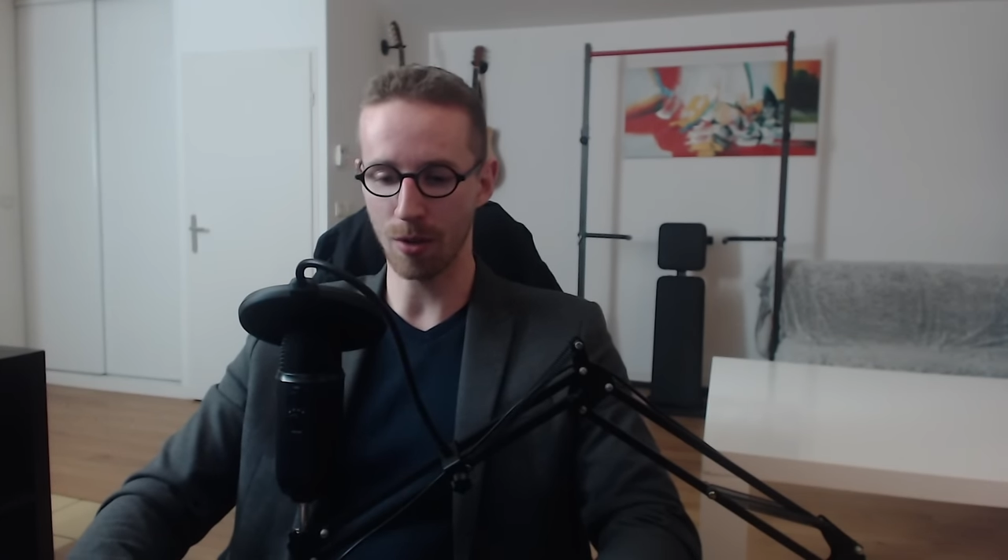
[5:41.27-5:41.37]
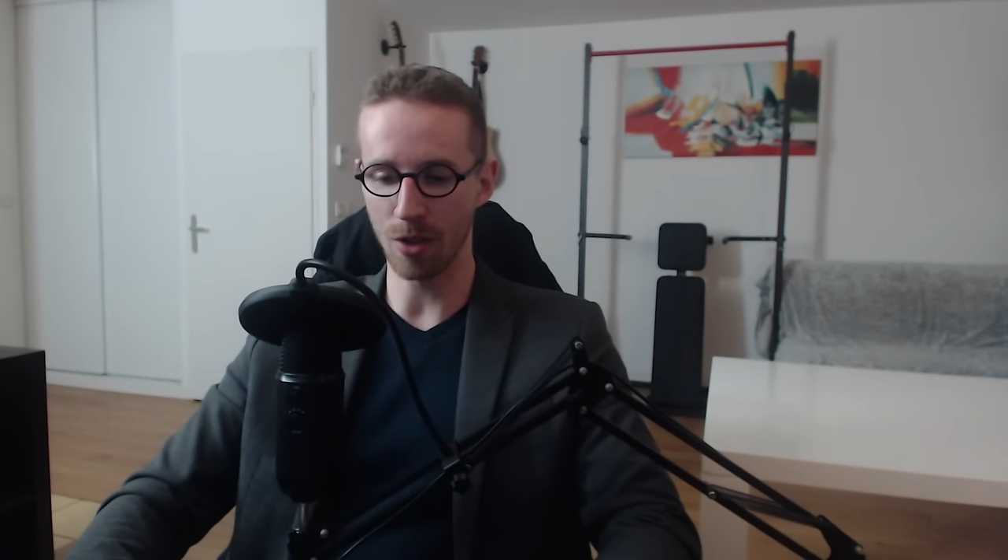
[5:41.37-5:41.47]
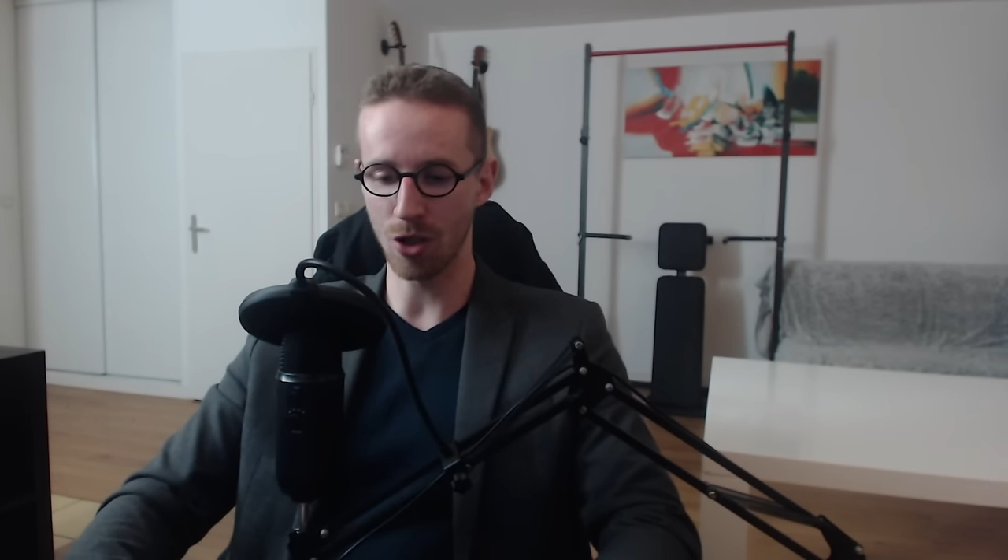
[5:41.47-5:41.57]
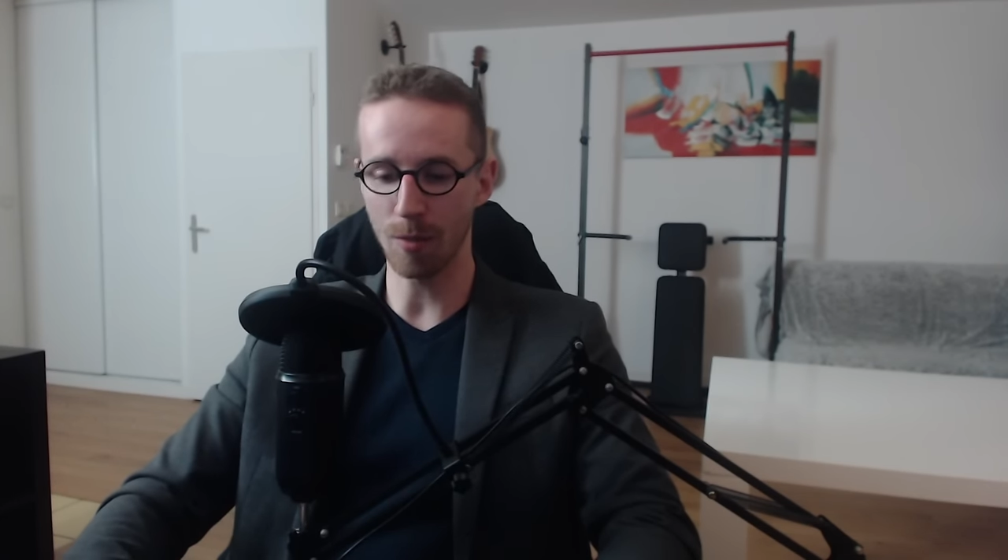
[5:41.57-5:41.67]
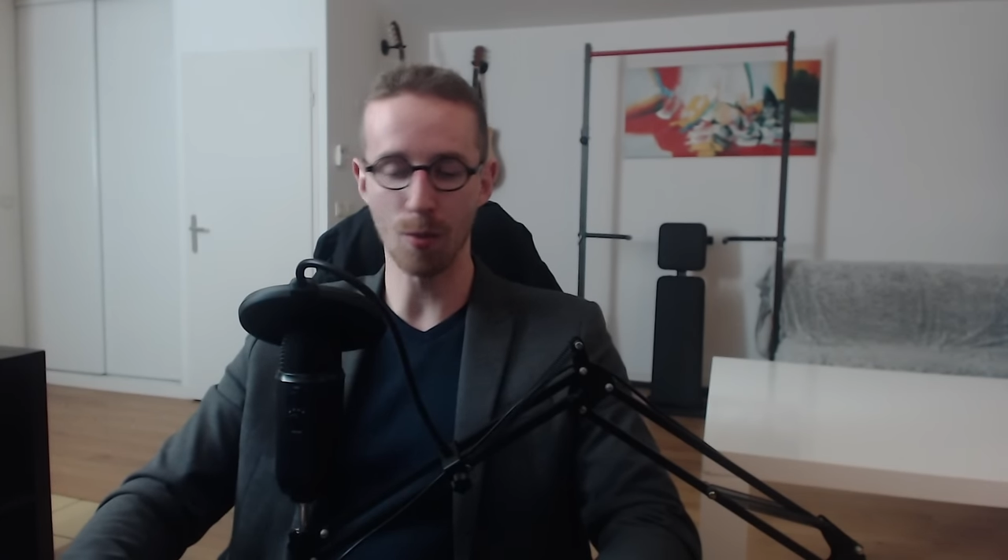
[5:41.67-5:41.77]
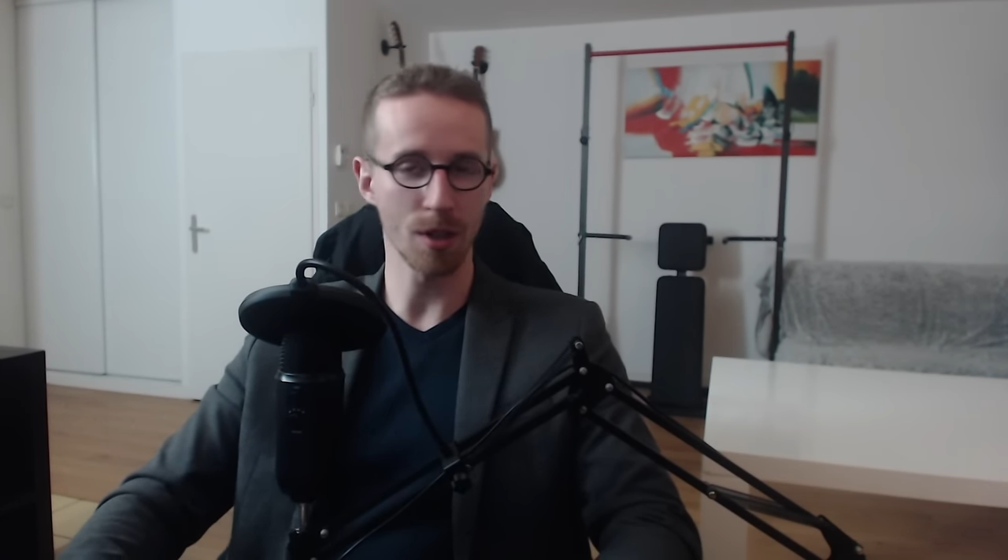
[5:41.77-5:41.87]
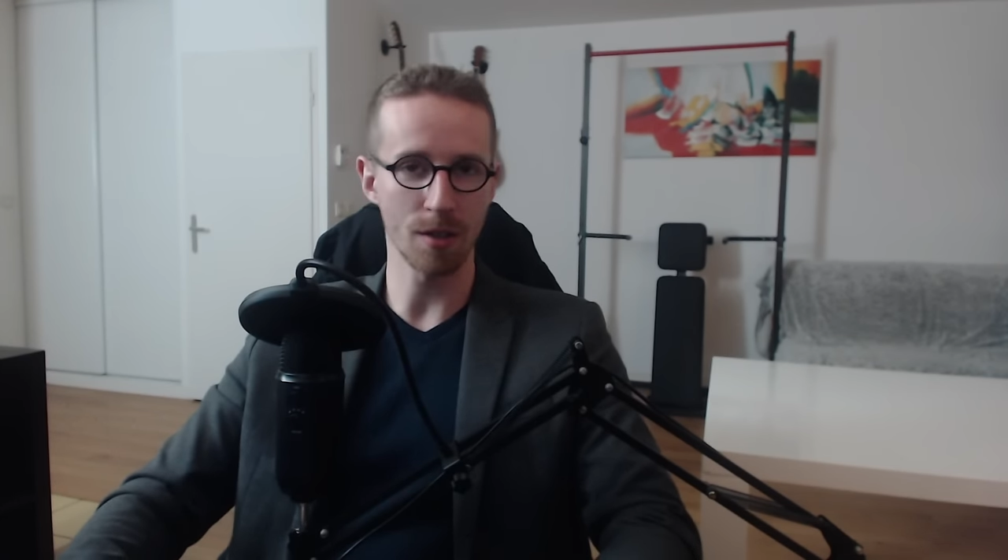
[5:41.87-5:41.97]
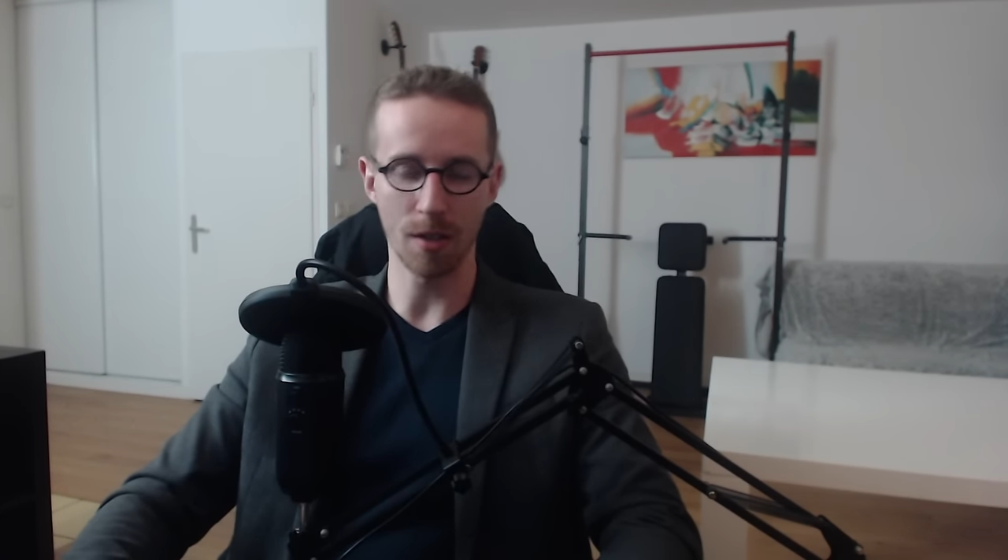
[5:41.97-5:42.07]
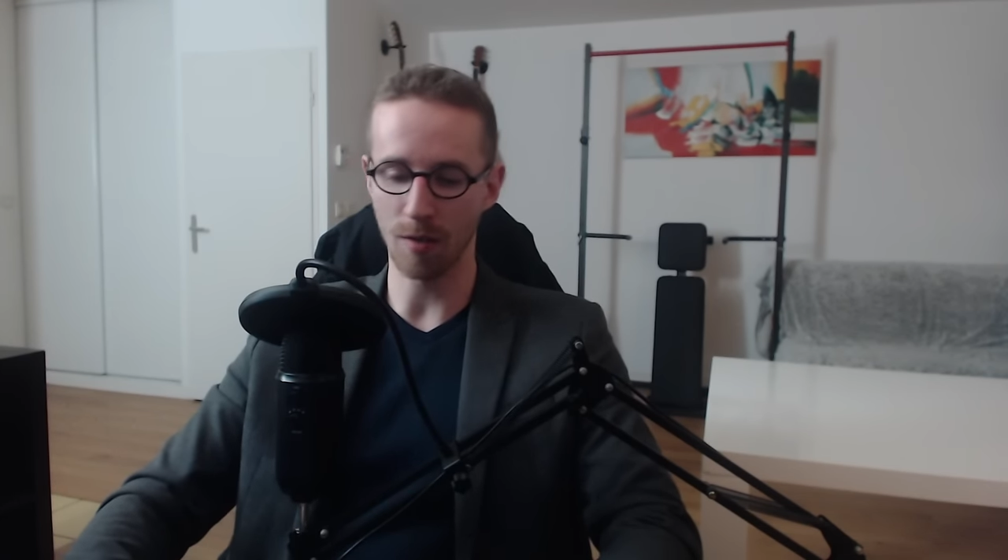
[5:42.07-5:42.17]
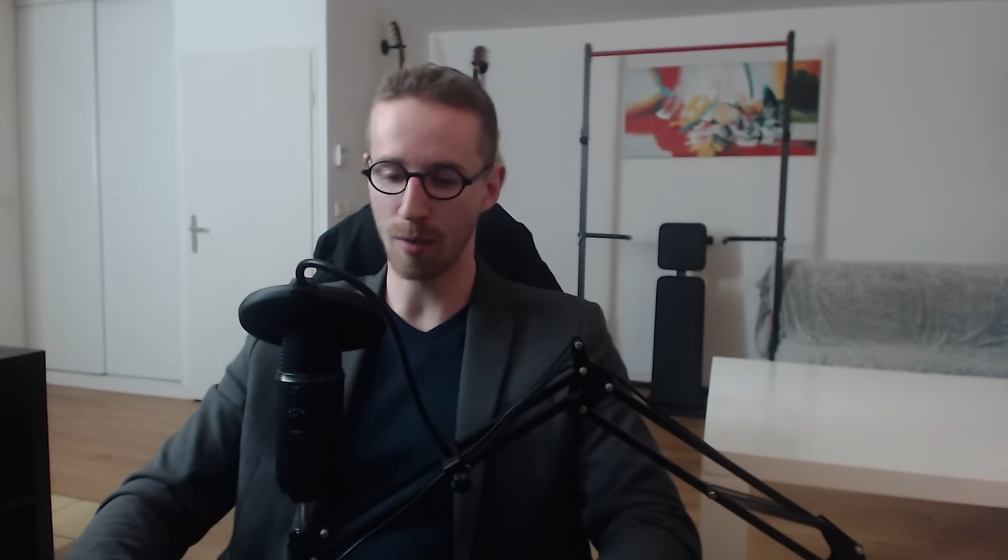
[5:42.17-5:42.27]
déjà, bon, ça
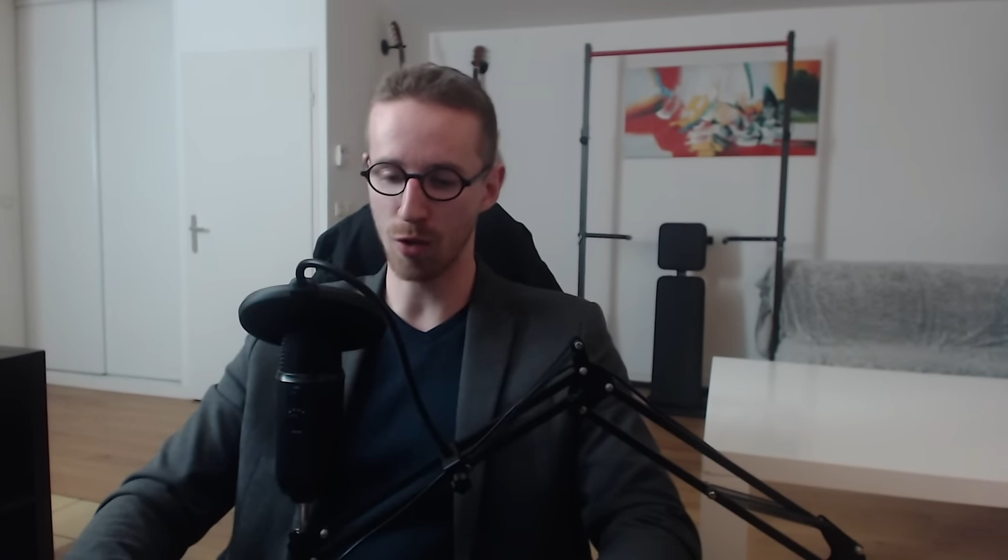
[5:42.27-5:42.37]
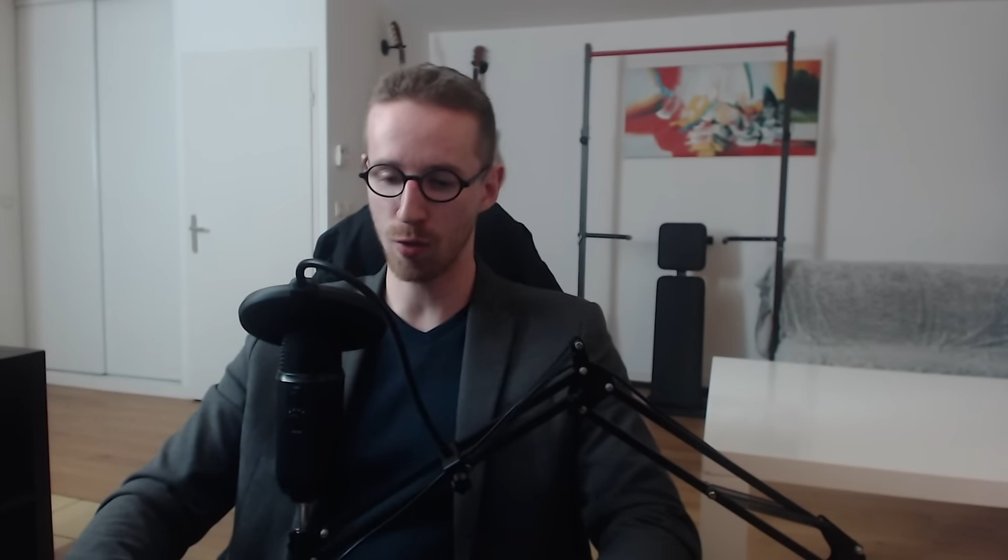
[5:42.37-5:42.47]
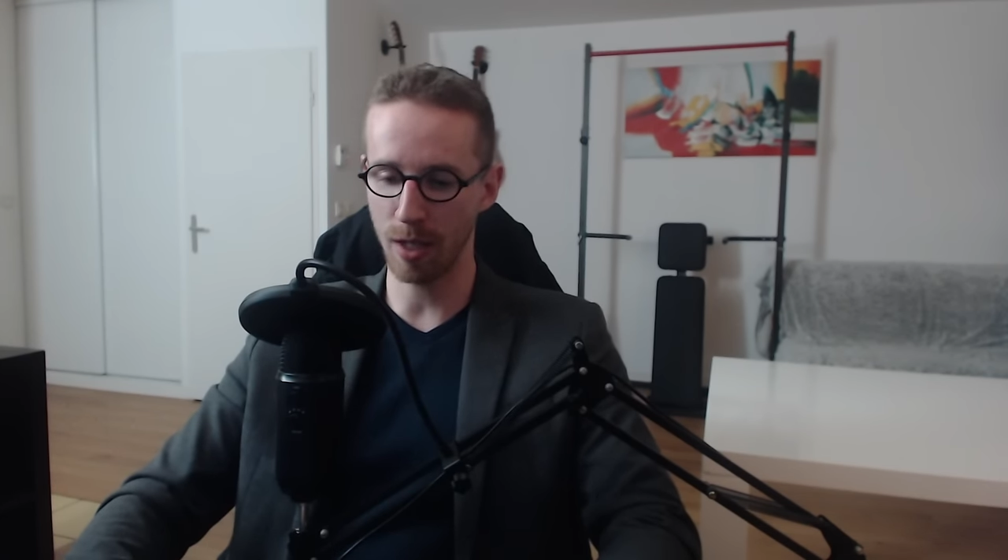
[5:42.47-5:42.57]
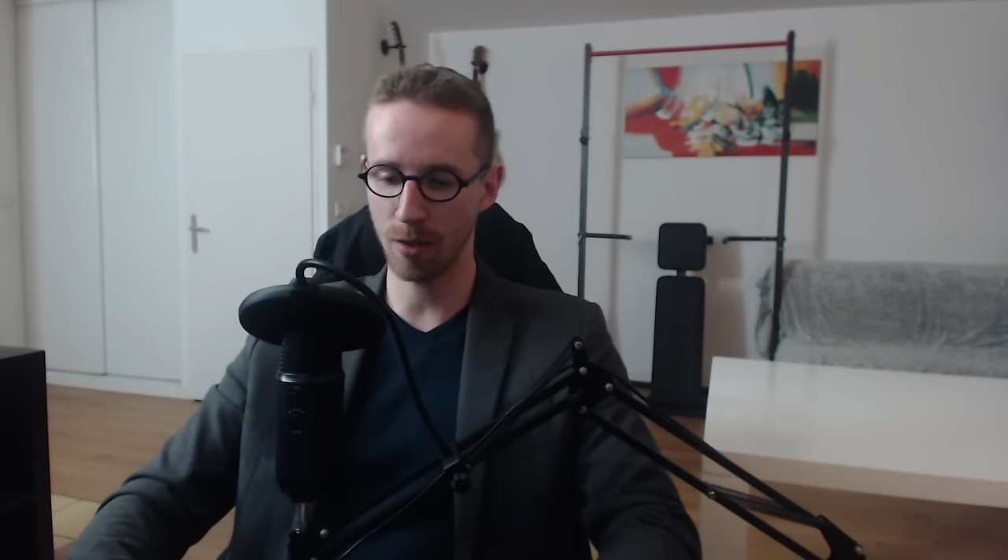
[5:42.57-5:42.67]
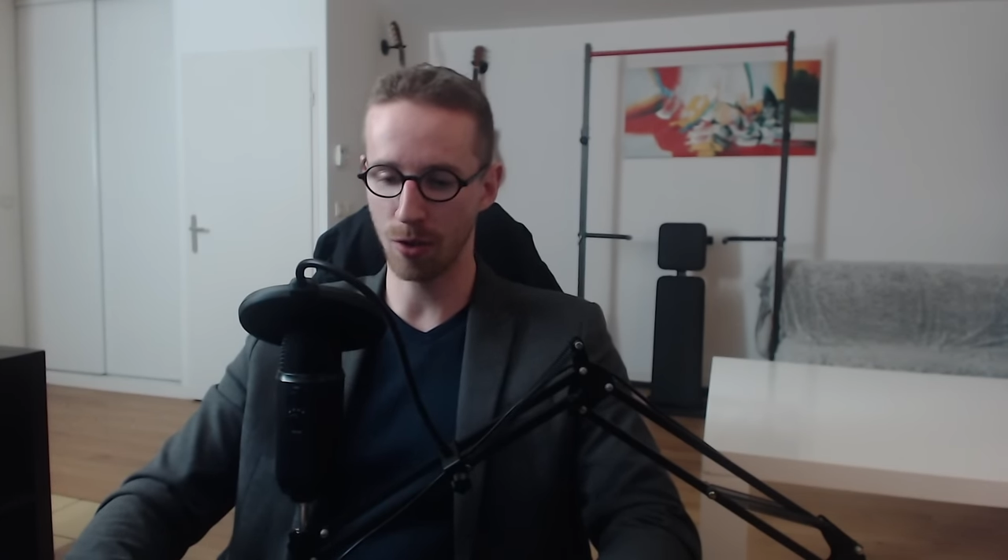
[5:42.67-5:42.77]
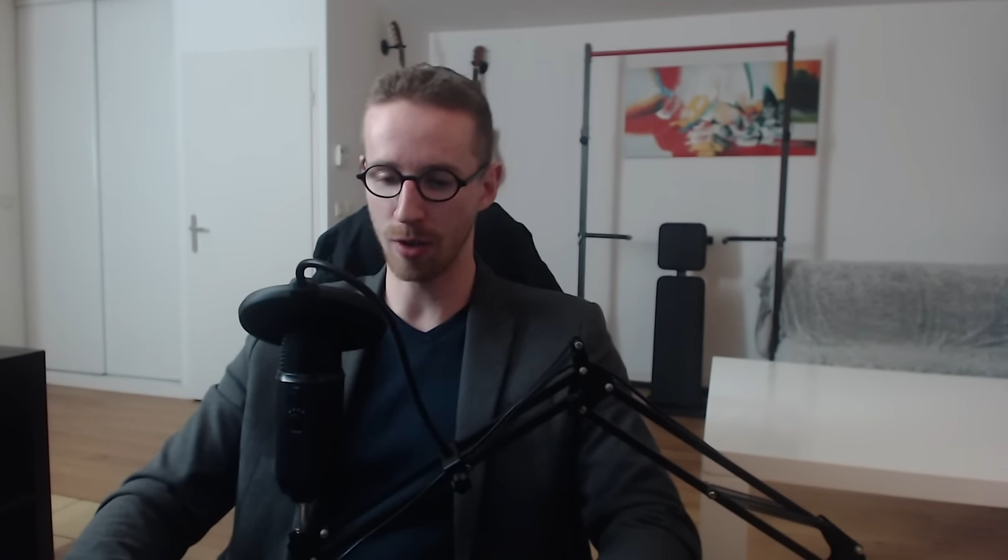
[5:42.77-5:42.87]
c'est vraiment chouette.